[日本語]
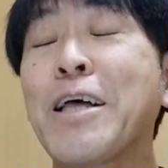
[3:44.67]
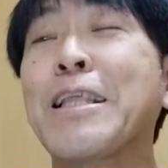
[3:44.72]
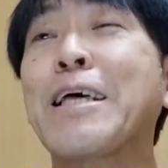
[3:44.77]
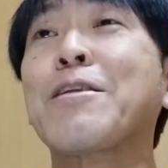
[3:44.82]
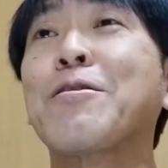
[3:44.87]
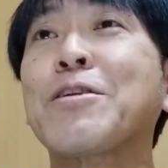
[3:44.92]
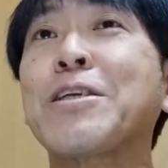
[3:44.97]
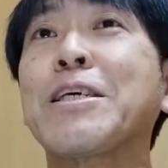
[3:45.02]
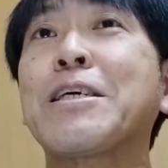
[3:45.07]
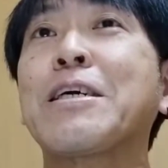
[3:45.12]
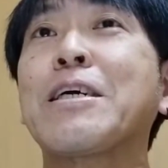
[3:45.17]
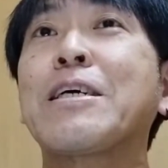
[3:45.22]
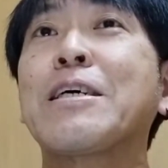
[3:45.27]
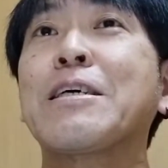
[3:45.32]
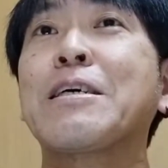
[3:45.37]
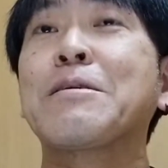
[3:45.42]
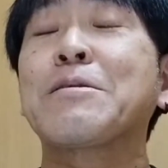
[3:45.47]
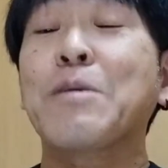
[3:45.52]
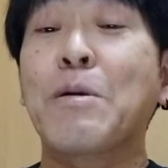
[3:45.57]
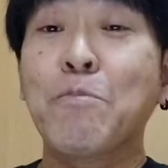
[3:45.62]
なのに、
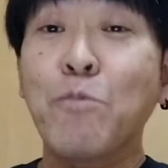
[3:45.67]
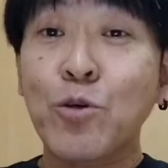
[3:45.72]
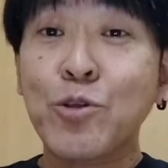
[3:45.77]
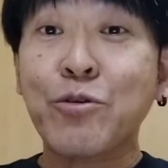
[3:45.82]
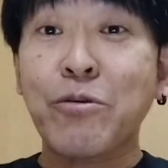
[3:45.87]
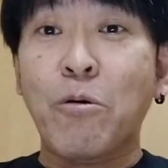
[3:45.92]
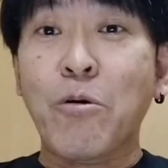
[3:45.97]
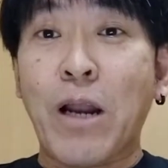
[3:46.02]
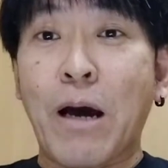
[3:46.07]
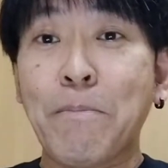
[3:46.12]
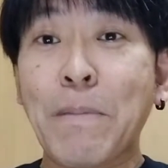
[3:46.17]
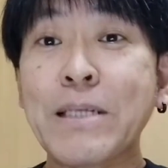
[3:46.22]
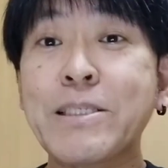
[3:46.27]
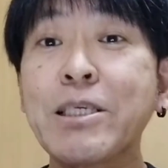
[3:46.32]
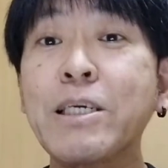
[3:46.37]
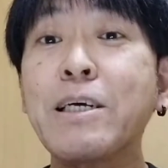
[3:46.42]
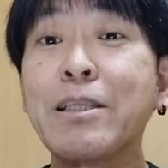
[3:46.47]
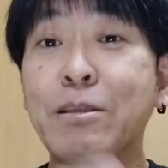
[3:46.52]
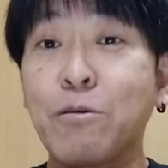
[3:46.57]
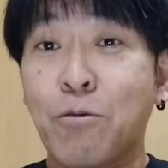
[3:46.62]
もしくはほら、間
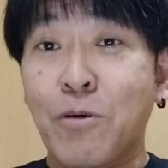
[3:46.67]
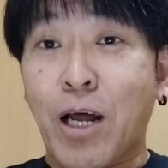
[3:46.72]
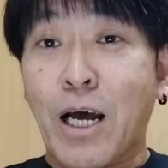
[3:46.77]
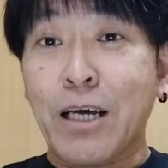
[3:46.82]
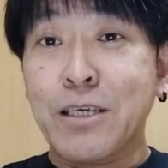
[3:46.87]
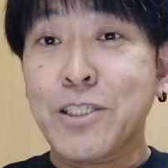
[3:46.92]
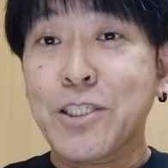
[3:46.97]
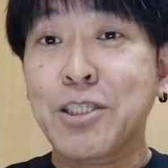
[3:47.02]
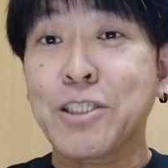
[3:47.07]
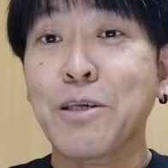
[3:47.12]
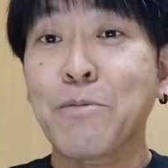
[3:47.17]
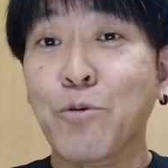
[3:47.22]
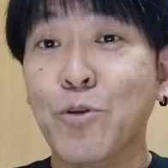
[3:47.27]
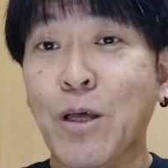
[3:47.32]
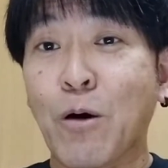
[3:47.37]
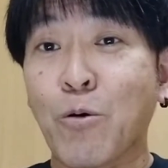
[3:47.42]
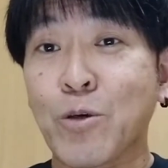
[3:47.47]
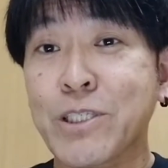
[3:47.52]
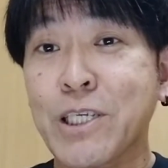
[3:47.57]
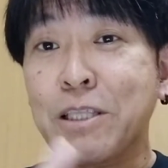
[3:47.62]
違ってほら、申請
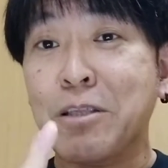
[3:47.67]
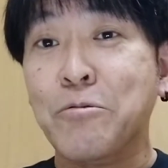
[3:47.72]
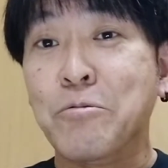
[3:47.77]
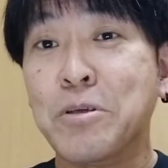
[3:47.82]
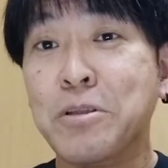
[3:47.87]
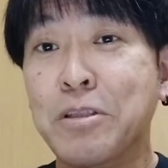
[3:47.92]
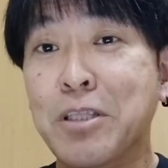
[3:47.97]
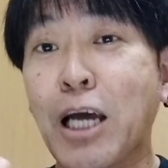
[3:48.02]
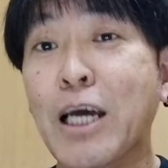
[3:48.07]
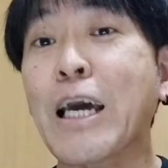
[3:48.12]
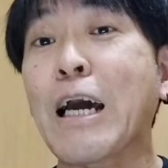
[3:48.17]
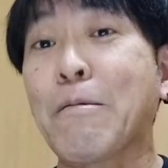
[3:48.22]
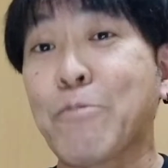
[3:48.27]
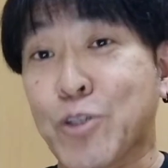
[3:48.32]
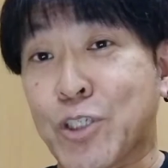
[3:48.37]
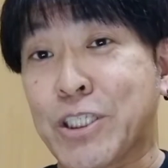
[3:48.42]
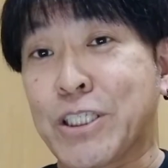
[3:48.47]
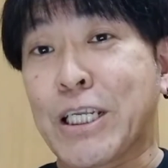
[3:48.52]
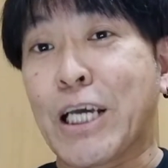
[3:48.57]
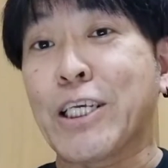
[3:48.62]
ボタン押しちゃってるだけか
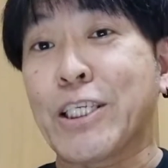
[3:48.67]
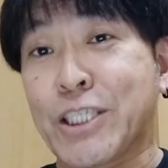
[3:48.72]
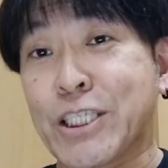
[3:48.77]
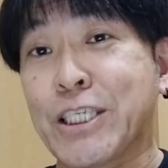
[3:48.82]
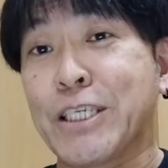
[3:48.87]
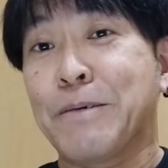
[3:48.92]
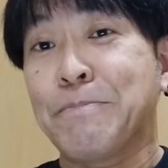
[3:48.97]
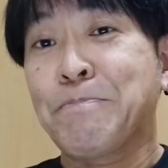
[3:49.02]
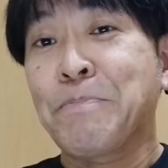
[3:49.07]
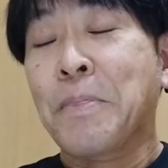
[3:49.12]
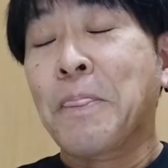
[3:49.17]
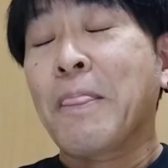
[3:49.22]
もしんないし、